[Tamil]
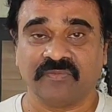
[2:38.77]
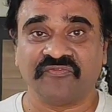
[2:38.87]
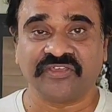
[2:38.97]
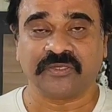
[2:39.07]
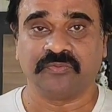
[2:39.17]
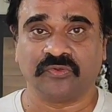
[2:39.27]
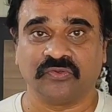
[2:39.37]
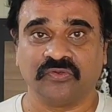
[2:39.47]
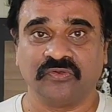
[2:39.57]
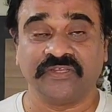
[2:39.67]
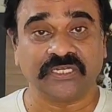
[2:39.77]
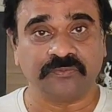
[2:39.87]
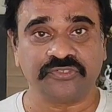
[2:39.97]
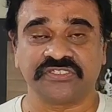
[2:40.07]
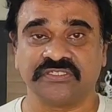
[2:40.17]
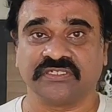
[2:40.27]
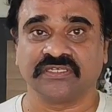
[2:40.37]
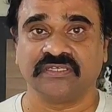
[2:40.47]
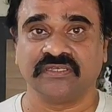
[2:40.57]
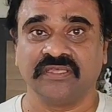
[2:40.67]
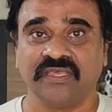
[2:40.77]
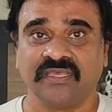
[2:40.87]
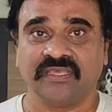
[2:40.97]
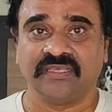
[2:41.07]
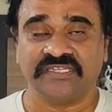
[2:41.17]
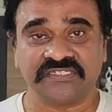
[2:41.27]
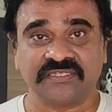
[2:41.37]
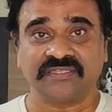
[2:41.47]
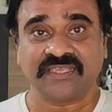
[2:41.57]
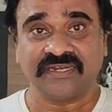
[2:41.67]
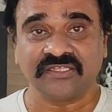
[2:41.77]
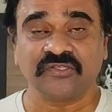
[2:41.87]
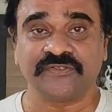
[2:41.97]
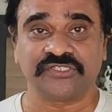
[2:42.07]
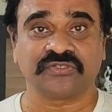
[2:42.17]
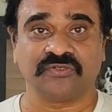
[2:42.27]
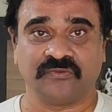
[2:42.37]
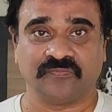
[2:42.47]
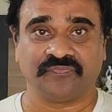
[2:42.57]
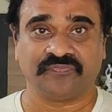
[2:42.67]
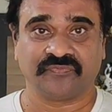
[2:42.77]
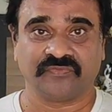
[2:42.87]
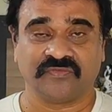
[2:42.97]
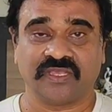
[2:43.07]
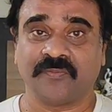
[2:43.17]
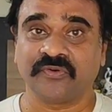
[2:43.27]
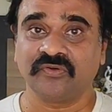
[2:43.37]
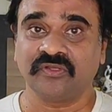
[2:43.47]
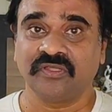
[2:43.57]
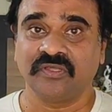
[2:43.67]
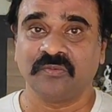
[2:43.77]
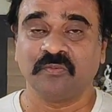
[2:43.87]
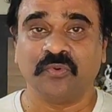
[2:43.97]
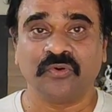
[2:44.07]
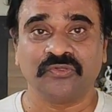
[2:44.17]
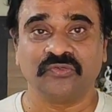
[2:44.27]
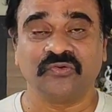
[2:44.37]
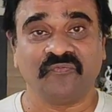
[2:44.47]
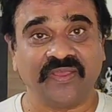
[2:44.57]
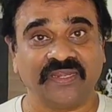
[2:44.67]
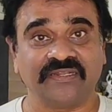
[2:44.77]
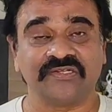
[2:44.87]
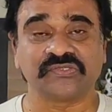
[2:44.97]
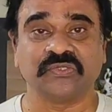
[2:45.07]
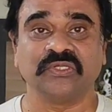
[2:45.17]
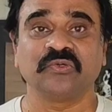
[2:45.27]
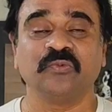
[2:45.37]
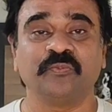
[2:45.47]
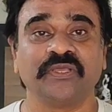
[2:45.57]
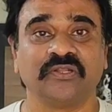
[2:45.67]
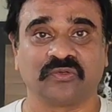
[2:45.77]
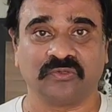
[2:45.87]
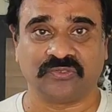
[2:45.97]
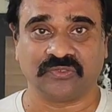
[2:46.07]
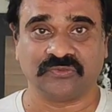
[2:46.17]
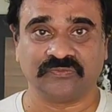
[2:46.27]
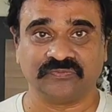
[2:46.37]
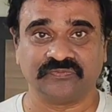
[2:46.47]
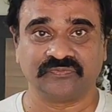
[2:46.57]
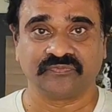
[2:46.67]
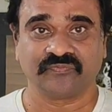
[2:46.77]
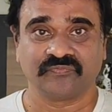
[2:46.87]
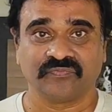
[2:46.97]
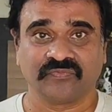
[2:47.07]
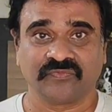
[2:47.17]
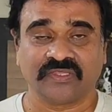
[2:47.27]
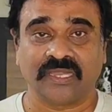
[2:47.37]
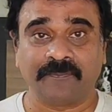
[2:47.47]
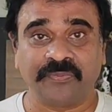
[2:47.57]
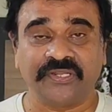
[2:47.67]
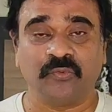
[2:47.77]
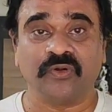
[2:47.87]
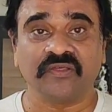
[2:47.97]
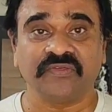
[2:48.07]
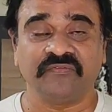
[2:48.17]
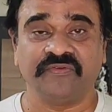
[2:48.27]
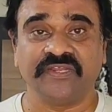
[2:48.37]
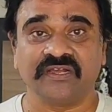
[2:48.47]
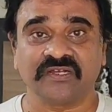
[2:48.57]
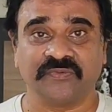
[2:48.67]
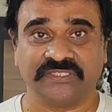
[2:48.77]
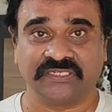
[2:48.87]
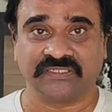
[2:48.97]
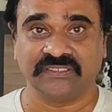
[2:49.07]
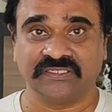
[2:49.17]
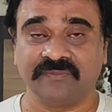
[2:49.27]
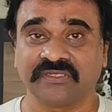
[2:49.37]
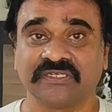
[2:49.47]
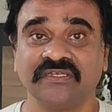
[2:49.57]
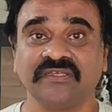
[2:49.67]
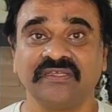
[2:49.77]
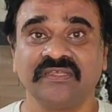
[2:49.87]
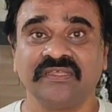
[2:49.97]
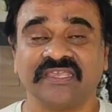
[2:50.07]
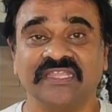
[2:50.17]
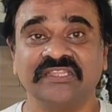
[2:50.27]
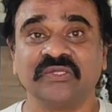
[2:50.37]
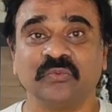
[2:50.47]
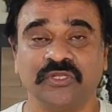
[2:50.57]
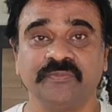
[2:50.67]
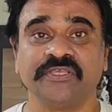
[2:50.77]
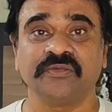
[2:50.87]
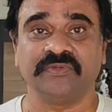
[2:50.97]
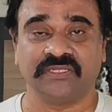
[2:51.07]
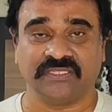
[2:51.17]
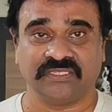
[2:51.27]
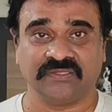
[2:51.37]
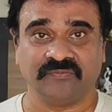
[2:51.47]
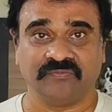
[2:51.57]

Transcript: பஃபேக்கு போகிறோம் வீட்டில் பிடிச்சது இருக்குது இஷ்டத்துக்கு எடுத்து வச்சுக்கிறோம் அப்புறம் போதும் வேண்டான்னு சொல்லி குப்பையில் கொட்டுறோம் அப்படி உணவை வீணாக்குவதற்கு நமக்கு எந்த உரிமையும் இல்லை